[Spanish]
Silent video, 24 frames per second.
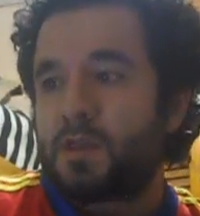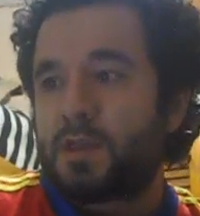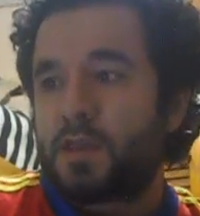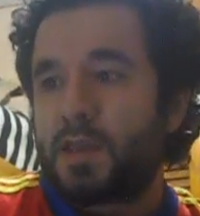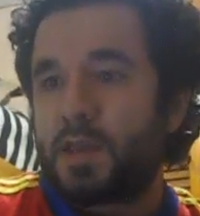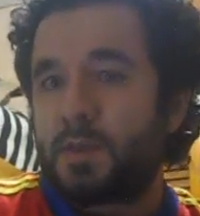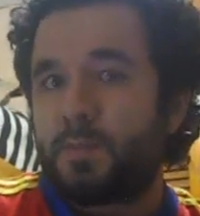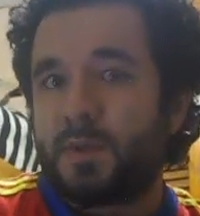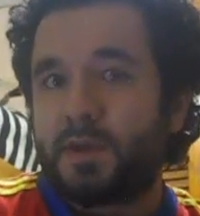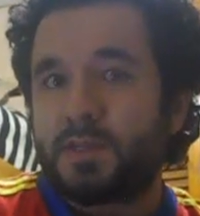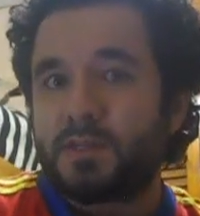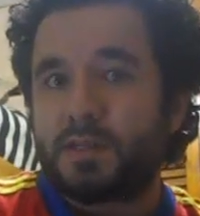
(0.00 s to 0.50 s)

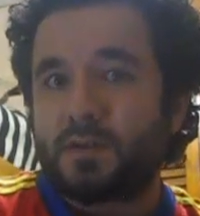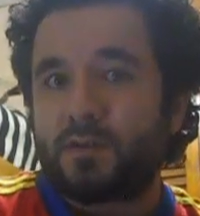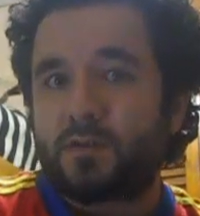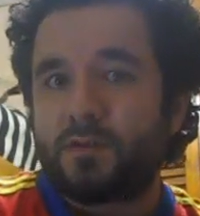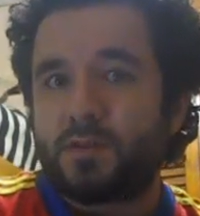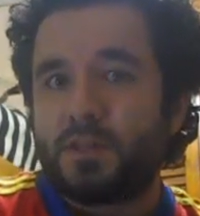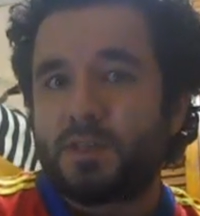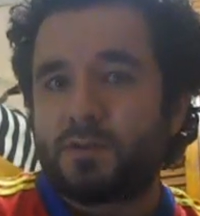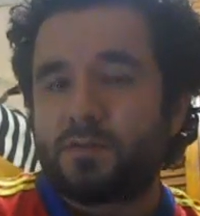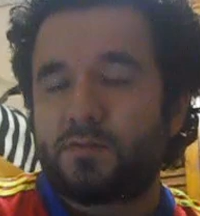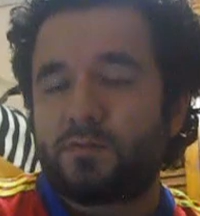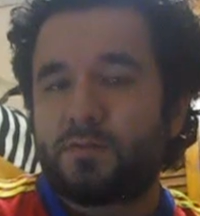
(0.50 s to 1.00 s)
¿Qué pasa
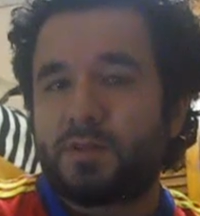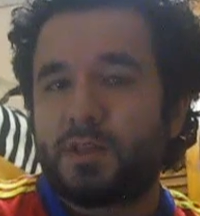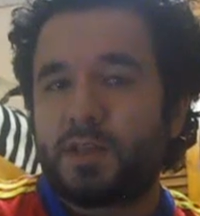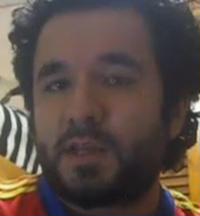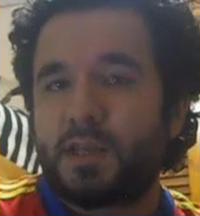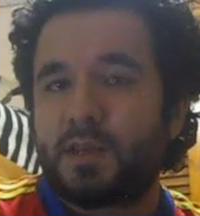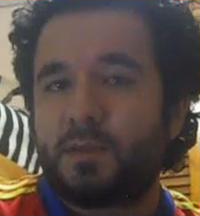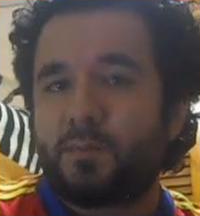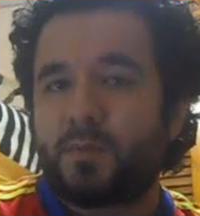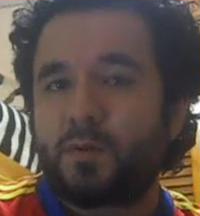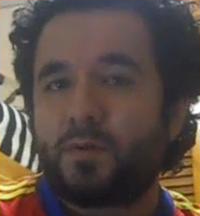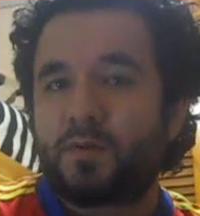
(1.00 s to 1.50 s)
con eso? Un
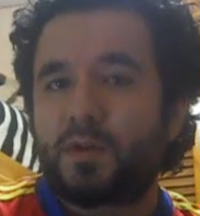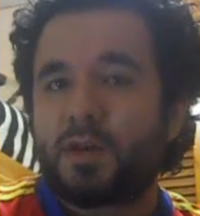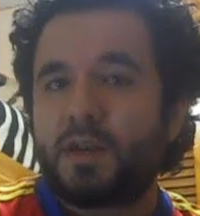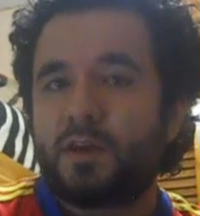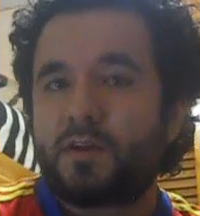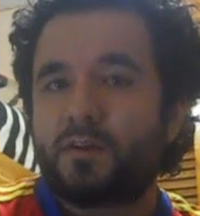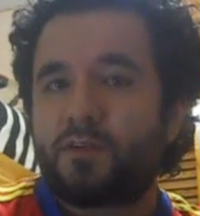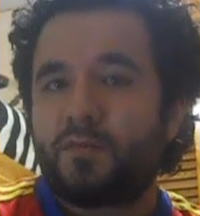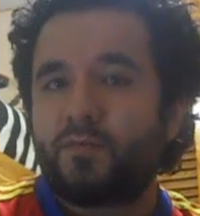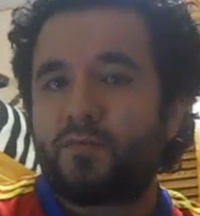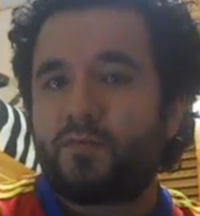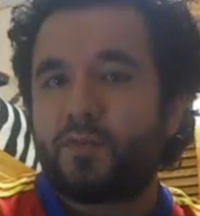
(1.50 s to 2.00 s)
ejemplo
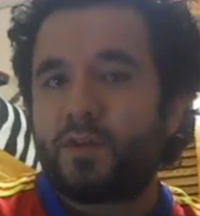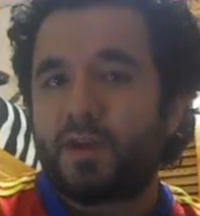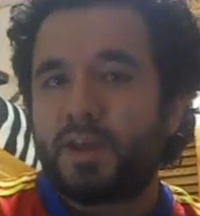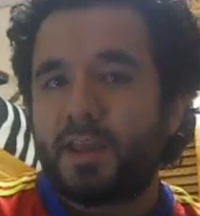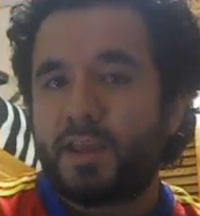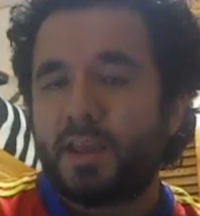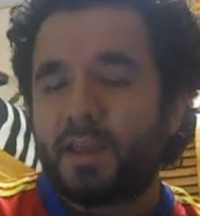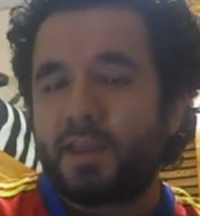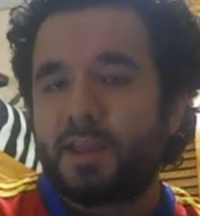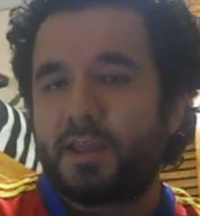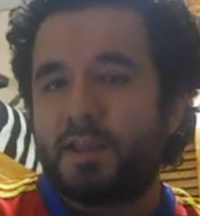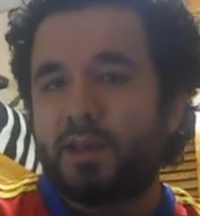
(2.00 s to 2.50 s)
claro
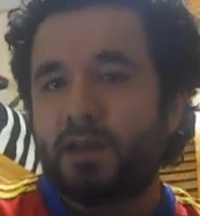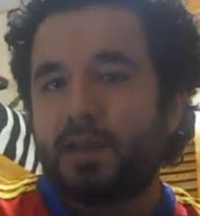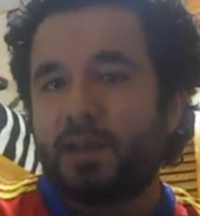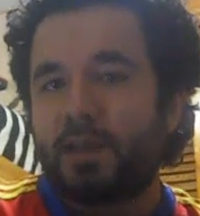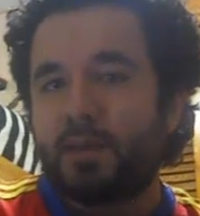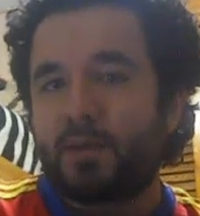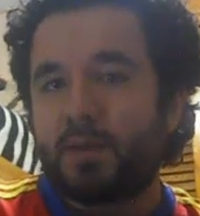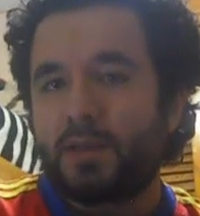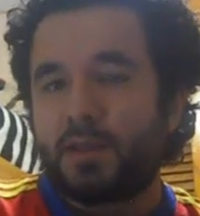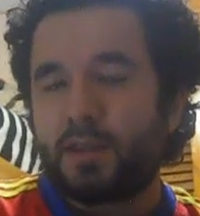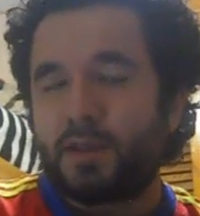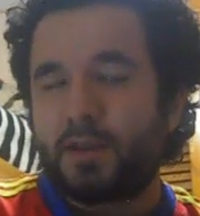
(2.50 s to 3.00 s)
fue en la,
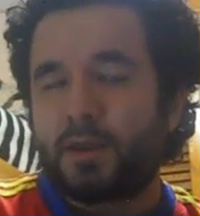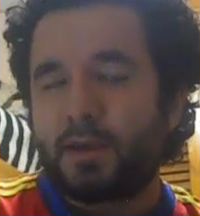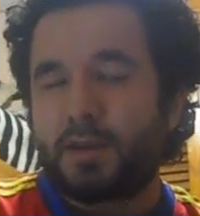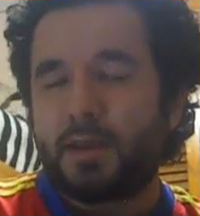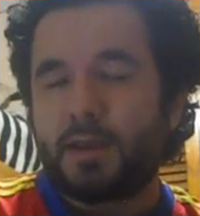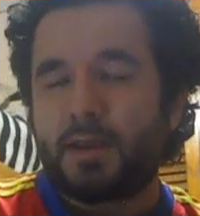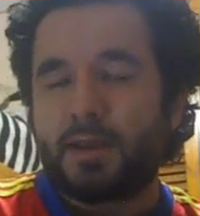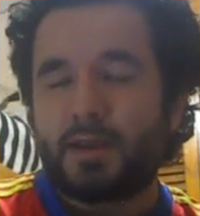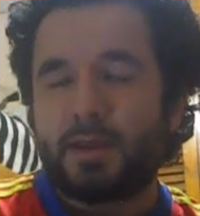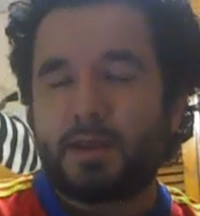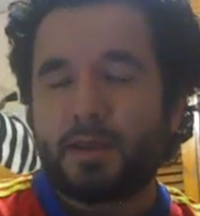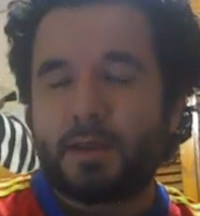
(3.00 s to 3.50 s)
en
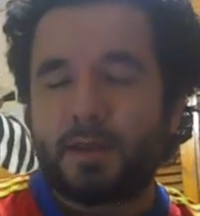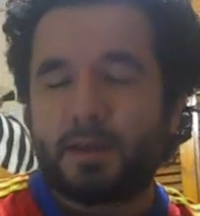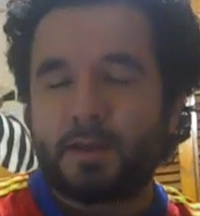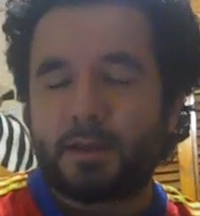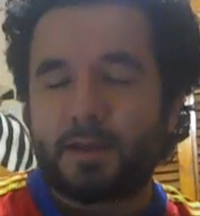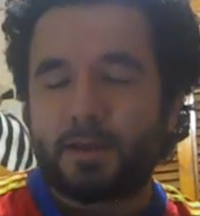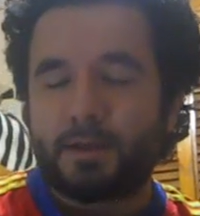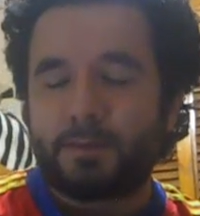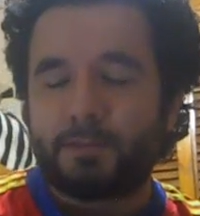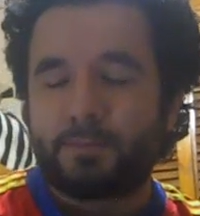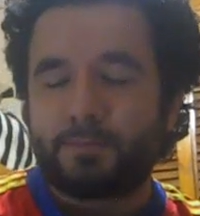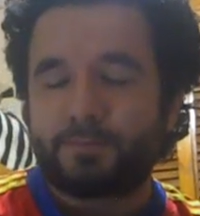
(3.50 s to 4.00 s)

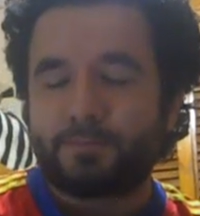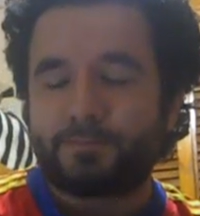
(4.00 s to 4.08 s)
la,